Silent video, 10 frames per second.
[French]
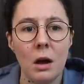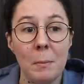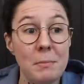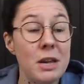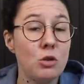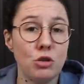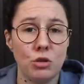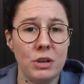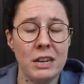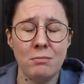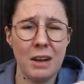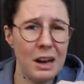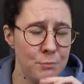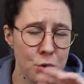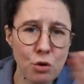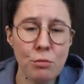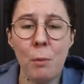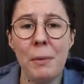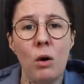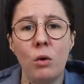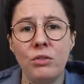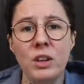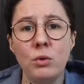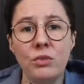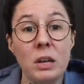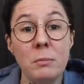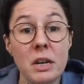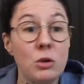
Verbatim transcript: mais que je n'ai absolument pas envie de filmer,